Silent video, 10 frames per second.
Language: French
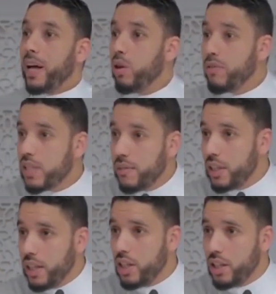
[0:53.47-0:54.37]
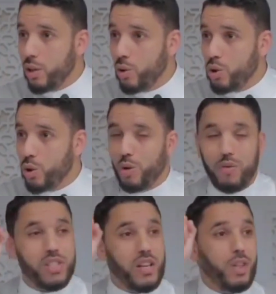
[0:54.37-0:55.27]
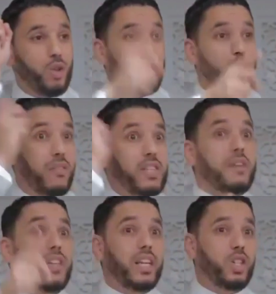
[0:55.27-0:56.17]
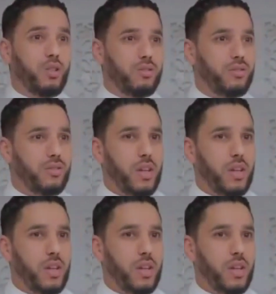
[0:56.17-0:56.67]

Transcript: pas que vis-à-vis de, Dieu vis-à-vis de Dieu et vis à -vis des gens